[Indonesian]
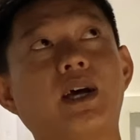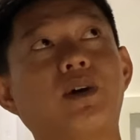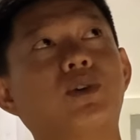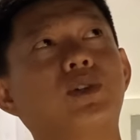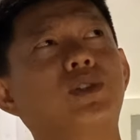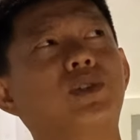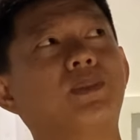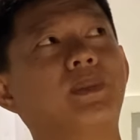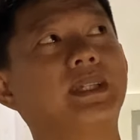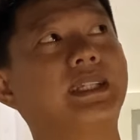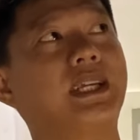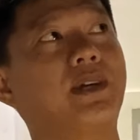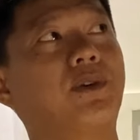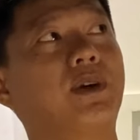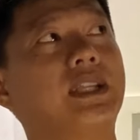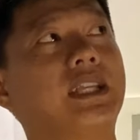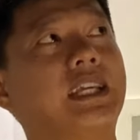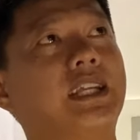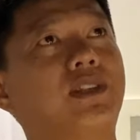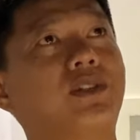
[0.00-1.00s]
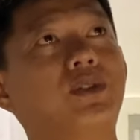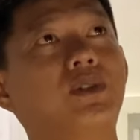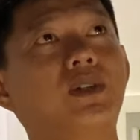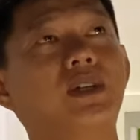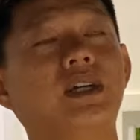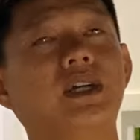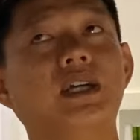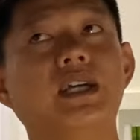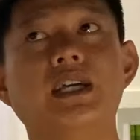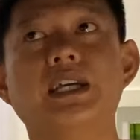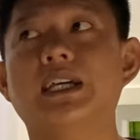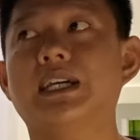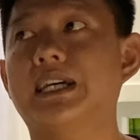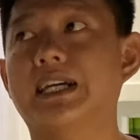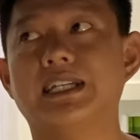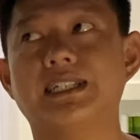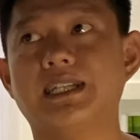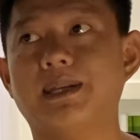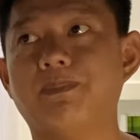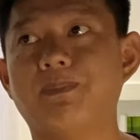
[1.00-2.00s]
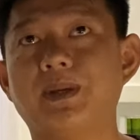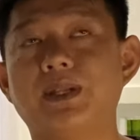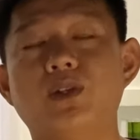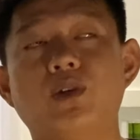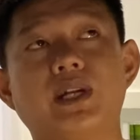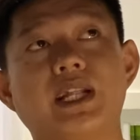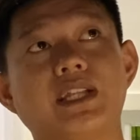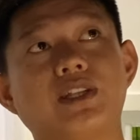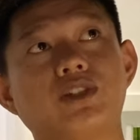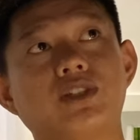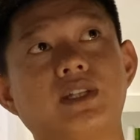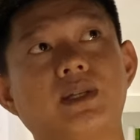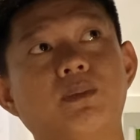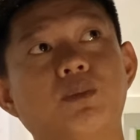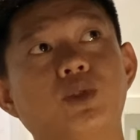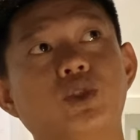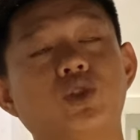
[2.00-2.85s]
Gue cuma nyewanya itu nggak sampai 200 ribu,